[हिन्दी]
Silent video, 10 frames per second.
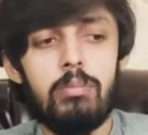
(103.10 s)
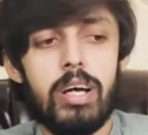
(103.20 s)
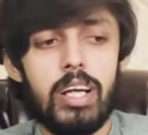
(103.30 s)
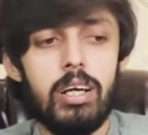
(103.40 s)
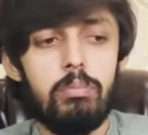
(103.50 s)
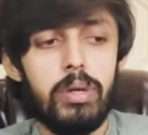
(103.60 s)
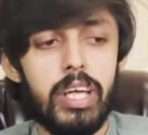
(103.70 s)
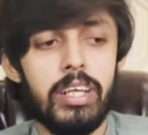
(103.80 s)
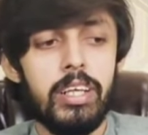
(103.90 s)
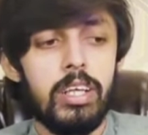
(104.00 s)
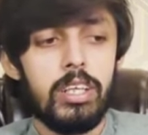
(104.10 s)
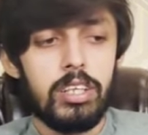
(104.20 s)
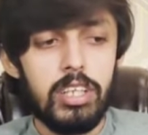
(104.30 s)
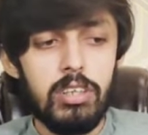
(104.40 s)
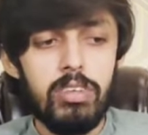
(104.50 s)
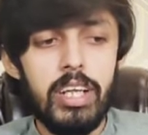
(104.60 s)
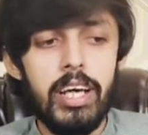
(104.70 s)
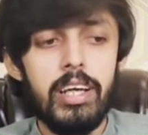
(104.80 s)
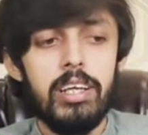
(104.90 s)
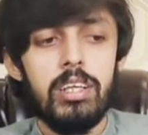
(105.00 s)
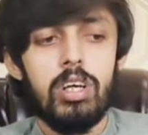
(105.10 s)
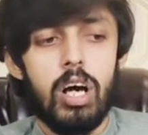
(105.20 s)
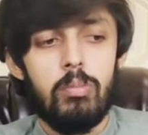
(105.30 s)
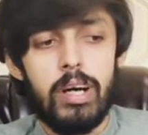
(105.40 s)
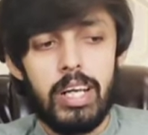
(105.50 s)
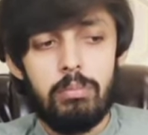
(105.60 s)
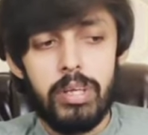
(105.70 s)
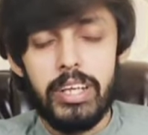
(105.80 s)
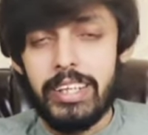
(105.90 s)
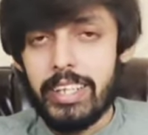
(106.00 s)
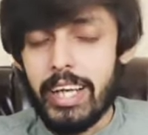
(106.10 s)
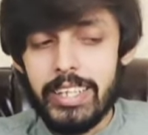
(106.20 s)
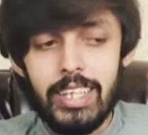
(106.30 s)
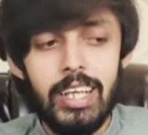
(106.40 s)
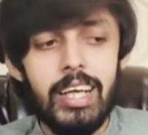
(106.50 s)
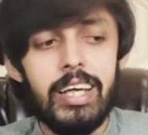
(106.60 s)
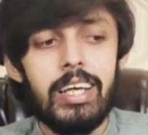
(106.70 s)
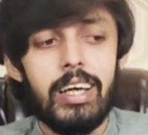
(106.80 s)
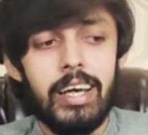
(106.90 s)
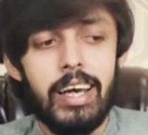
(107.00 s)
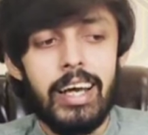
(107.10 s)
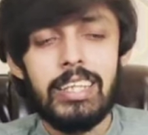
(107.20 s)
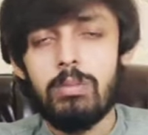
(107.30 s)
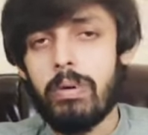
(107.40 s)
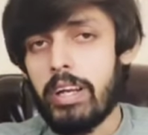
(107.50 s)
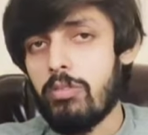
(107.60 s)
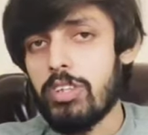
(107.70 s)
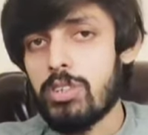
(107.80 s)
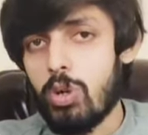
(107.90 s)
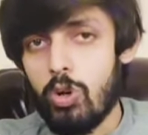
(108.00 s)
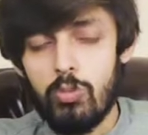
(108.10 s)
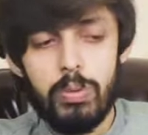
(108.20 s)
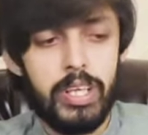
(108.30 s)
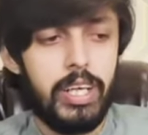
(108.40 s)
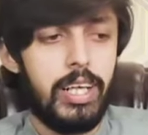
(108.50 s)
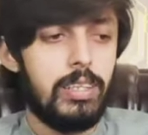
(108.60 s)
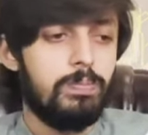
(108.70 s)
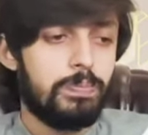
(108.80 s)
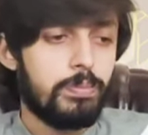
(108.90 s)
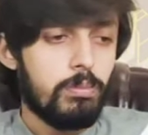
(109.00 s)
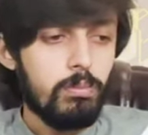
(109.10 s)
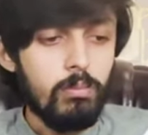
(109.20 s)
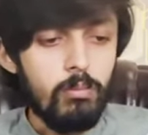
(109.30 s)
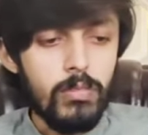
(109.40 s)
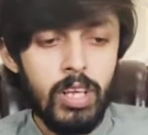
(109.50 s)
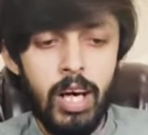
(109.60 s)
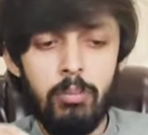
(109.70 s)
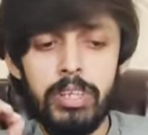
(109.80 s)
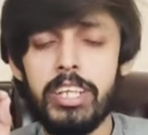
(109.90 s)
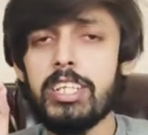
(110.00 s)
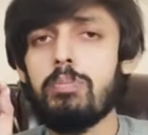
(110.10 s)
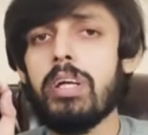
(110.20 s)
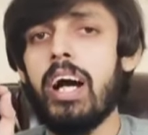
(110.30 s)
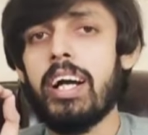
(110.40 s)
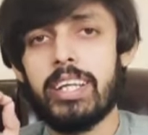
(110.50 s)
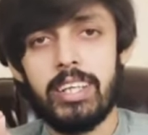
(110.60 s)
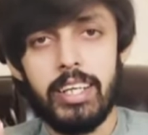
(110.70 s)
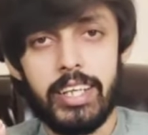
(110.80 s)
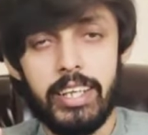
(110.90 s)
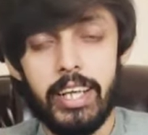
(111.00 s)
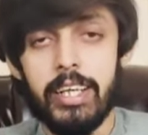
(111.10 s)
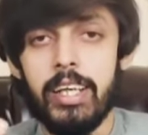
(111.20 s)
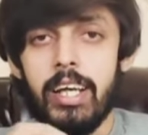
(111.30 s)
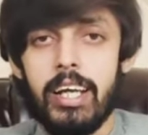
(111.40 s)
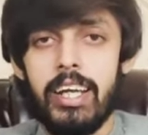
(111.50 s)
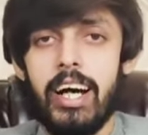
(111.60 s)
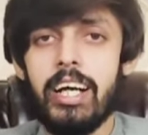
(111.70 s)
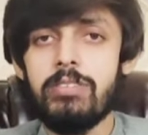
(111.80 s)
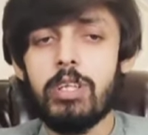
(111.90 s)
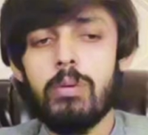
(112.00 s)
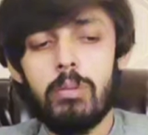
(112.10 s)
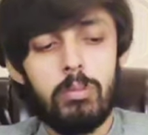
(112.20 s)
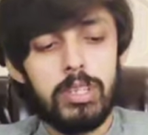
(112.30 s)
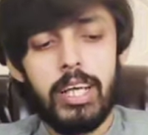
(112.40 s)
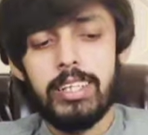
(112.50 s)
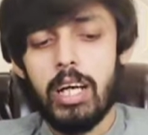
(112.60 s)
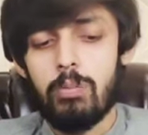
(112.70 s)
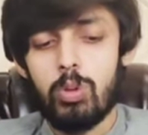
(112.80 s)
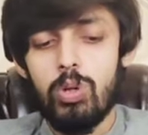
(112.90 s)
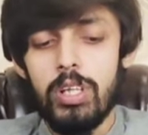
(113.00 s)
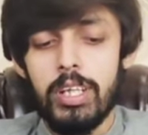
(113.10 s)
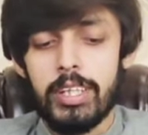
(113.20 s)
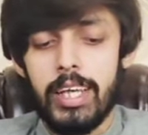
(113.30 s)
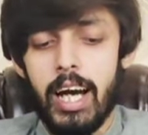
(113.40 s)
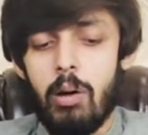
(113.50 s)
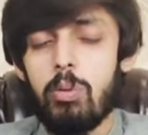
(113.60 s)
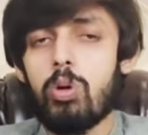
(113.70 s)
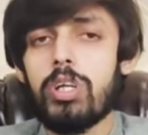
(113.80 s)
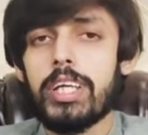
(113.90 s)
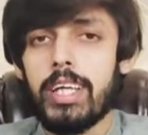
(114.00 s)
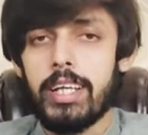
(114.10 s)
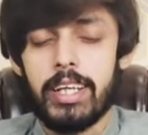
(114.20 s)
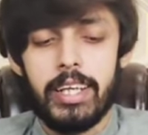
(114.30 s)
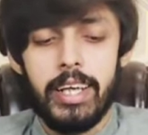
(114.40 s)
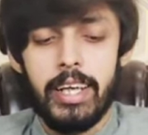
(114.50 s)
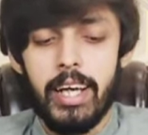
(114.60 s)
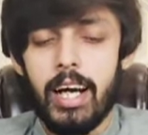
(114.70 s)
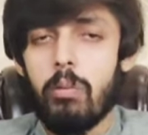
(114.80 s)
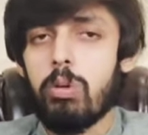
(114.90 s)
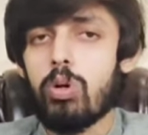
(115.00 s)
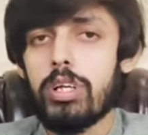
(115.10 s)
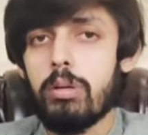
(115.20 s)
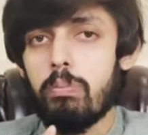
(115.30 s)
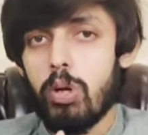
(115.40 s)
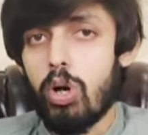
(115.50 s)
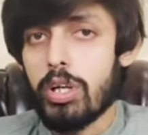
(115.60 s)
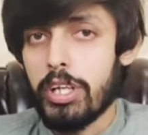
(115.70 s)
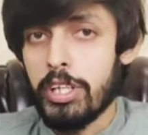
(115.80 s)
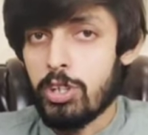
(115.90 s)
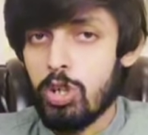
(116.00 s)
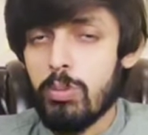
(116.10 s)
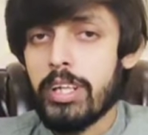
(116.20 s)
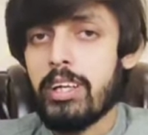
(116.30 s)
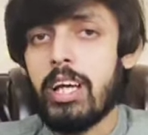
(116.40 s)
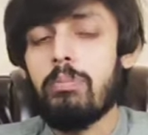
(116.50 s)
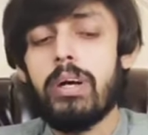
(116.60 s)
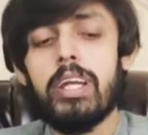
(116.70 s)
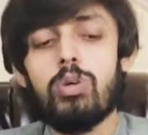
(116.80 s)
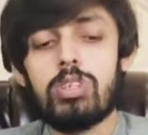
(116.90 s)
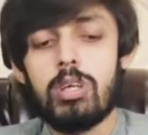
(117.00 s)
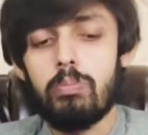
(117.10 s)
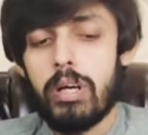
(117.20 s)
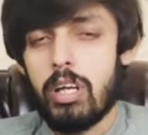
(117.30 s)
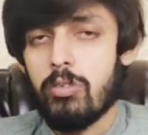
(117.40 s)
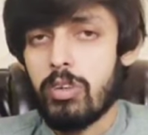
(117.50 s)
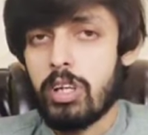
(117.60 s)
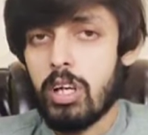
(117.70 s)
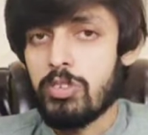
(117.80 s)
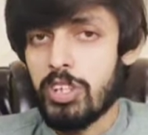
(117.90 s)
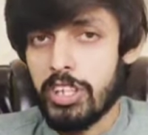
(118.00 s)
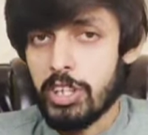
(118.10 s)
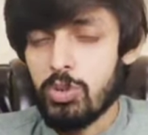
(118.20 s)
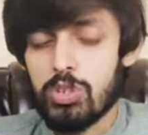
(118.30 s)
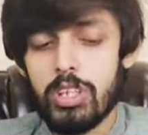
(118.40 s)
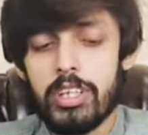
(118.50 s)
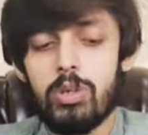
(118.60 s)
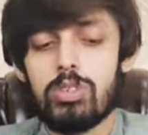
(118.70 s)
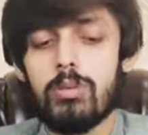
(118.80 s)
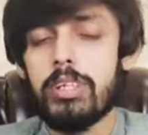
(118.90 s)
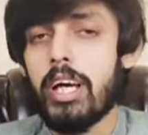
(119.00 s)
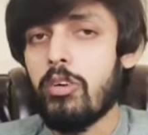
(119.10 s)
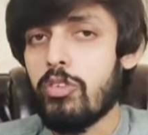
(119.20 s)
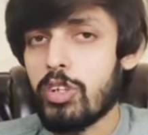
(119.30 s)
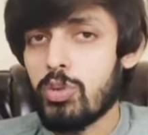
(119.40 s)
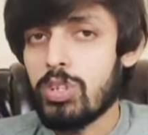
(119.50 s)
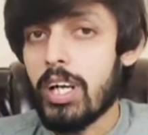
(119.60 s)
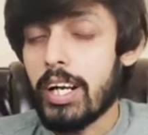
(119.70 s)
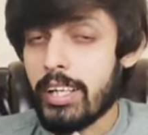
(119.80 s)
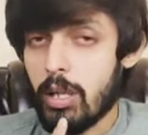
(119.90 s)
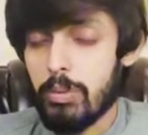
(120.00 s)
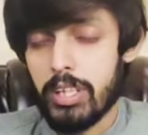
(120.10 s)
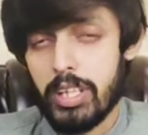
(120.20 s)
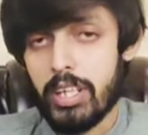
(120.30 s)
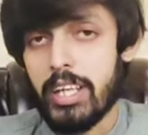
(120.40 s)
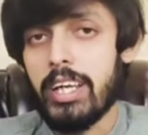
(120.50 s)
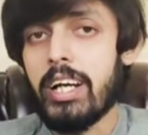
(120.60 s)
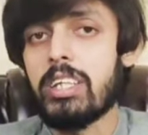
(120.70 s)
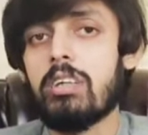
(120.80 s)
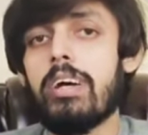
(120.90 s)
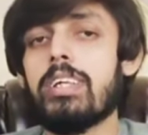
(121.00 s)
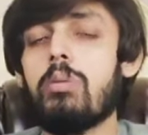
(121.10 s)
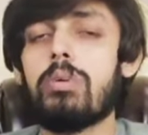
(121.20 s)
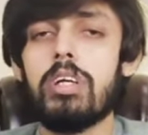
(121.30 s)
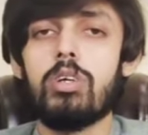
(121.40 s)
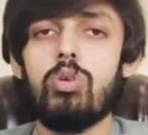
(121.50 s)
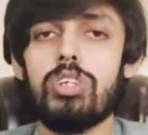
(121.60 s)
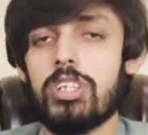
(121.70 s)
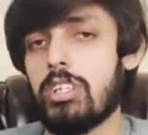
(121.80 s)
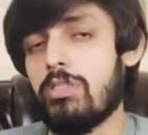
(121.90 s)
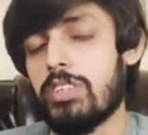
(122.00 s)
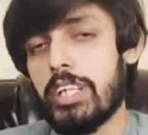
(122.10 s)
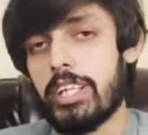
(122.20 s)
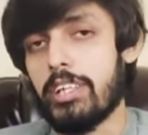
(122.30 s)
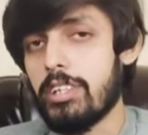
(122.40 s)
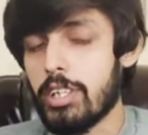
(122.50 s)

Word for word: हमारा मेन कीवर्ड है हमारा मेन टाइटल है हेल्थ बेनिफिट्स ऑफ बनाना हमने इस पर आर्टिकल लिखना है लास्ट वीडियो में हमने बताया था आपको कि आप लोगों ने क्या करना है आप लोगों ने ब्लॉग इंट्रो लिखना है पहले उसका पैराग्राफ जनरेटर यूज़ करना है उसके बाद एफ यूज़ अगर आपने करने हैं अदरवाइज आप कंक्लूजन की तरफ जाएंगे